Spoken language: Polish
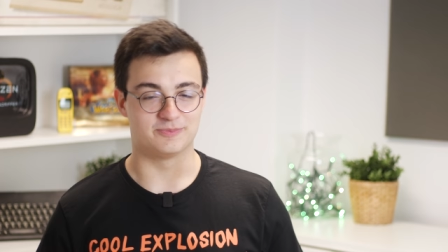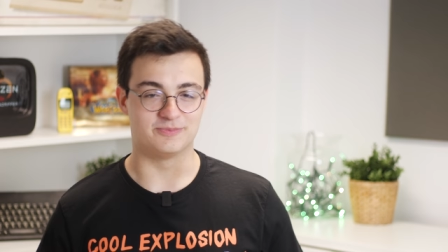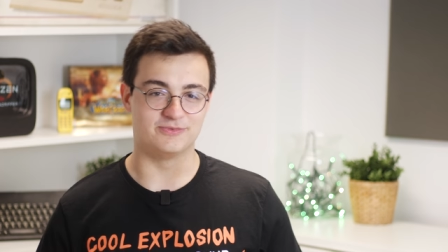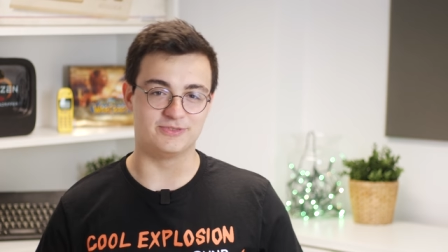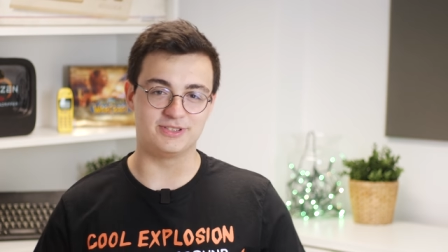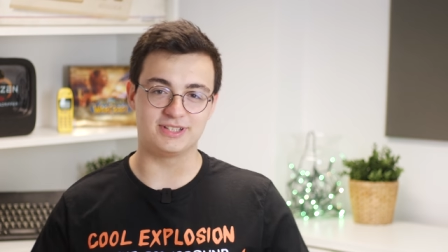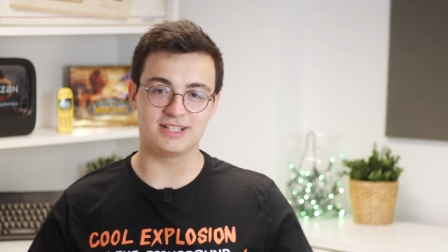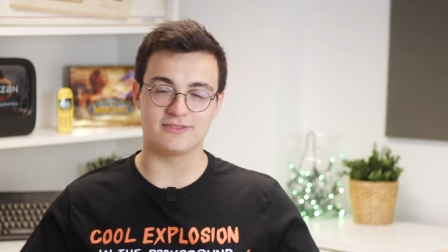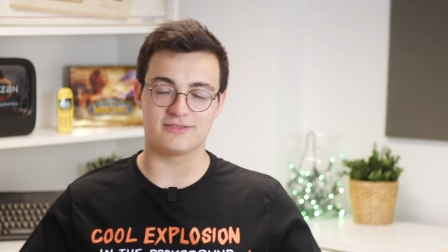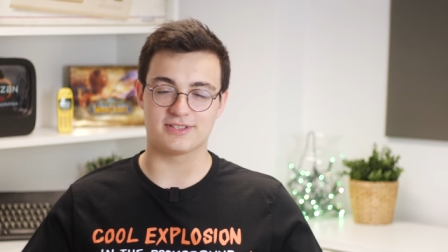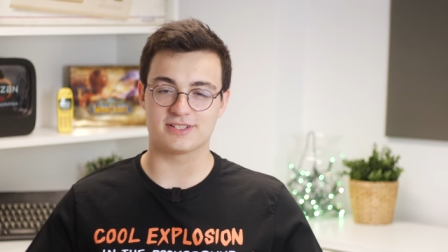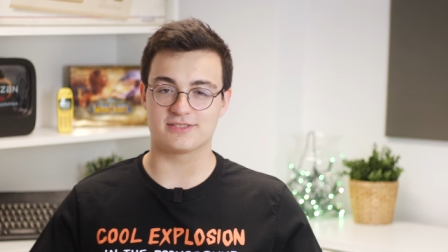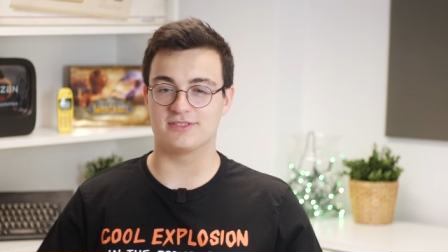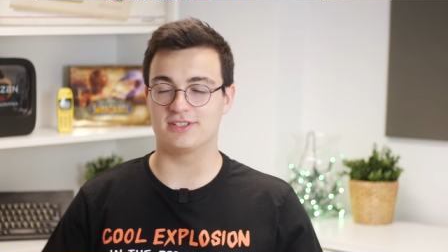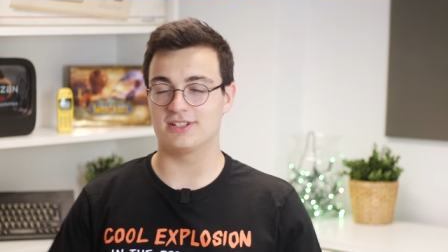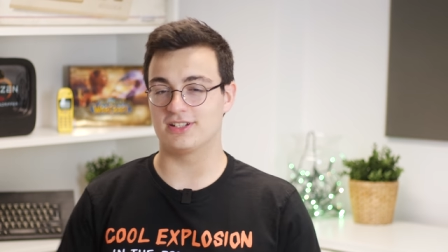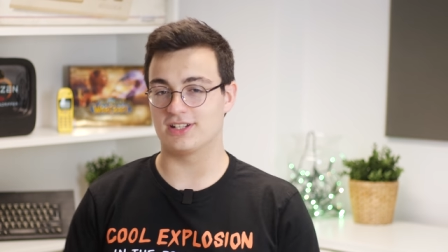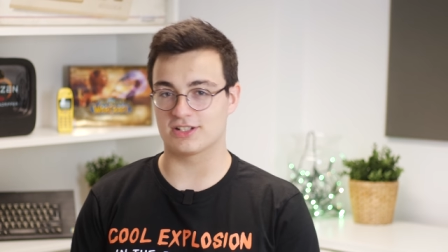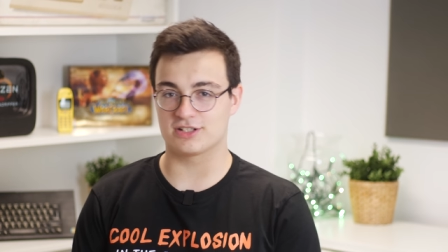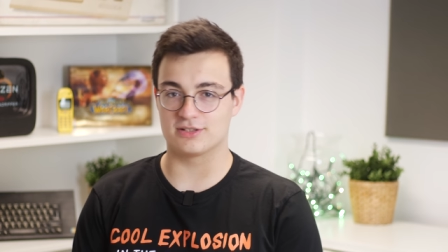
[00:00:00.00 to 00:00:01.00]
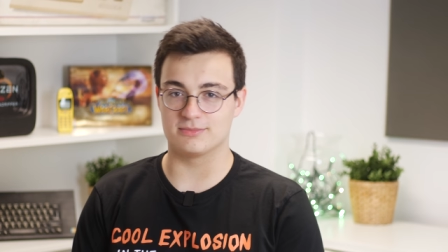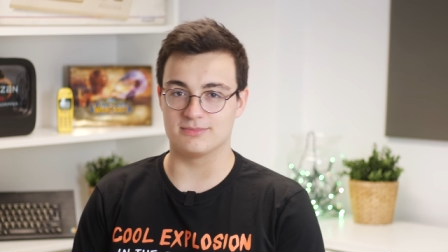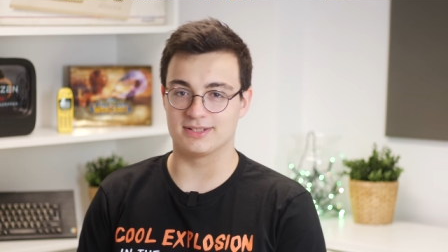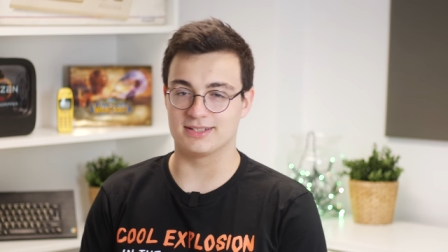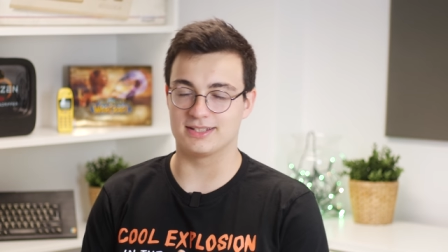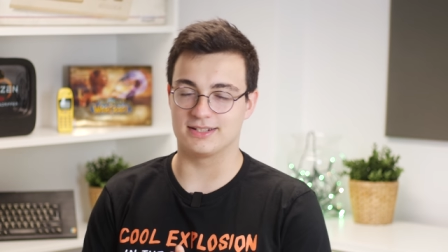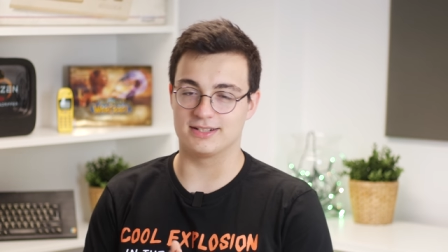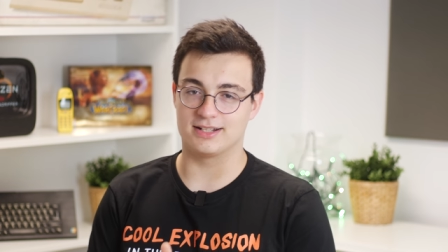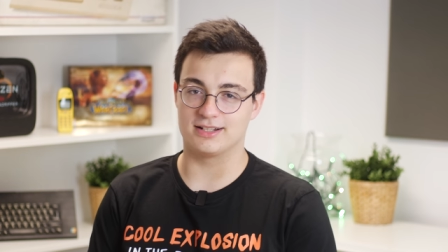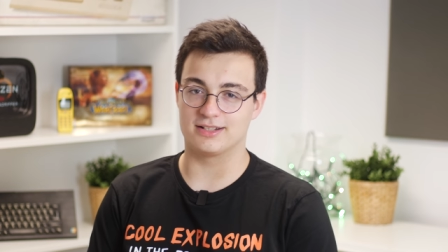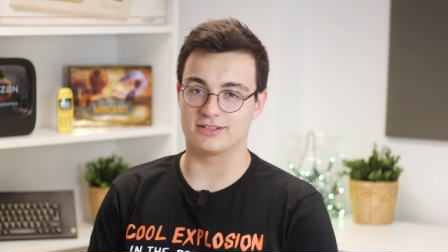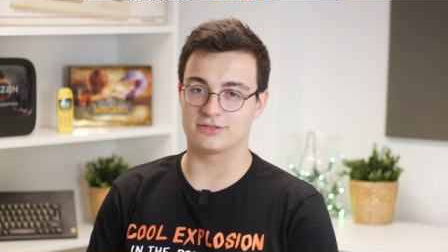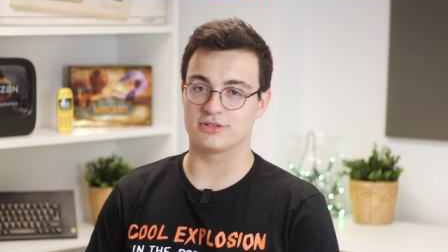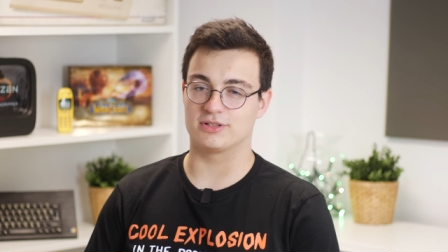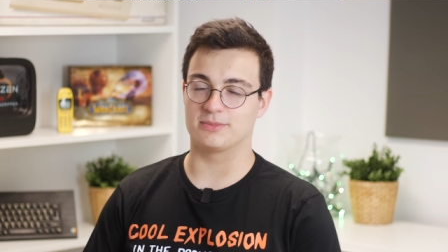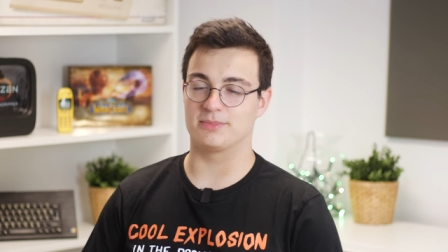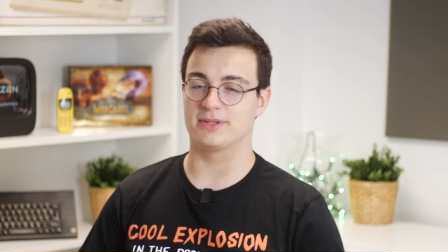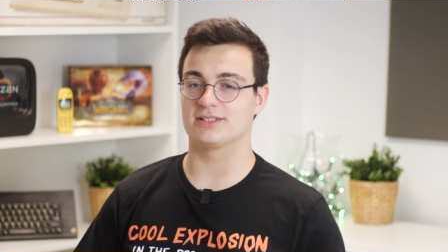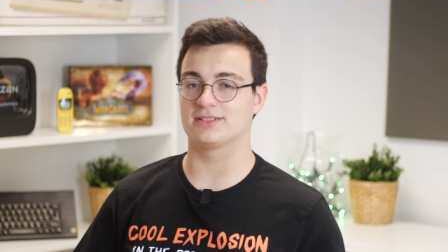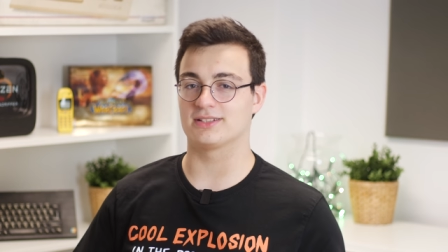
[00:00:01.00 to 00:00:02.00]
Witam Was w dzisiejszym materiale,
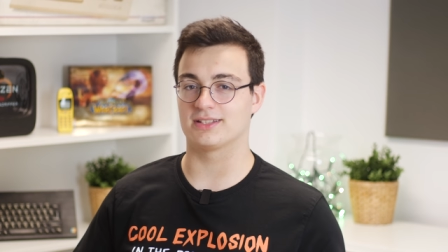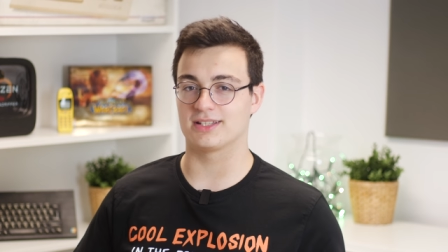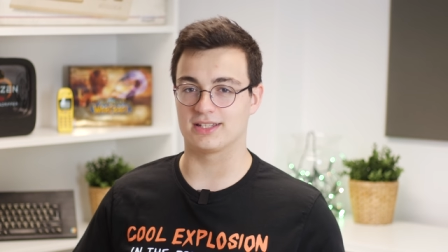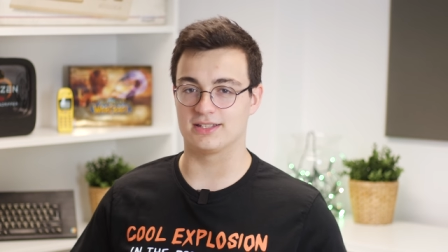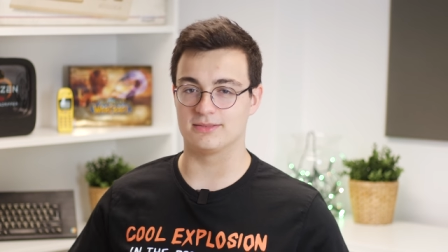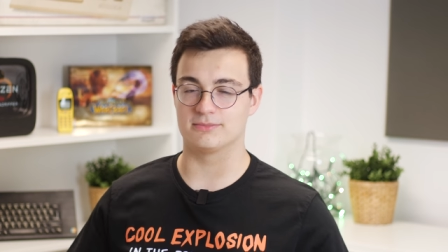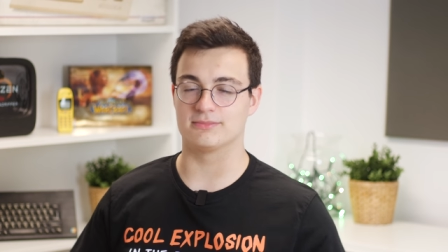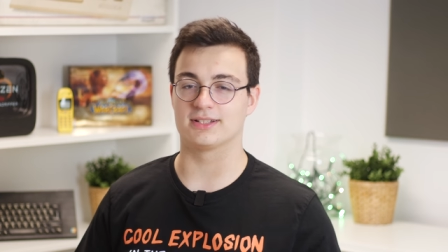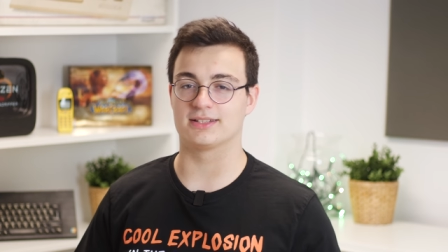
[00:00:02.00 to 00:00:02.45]
który będzie takim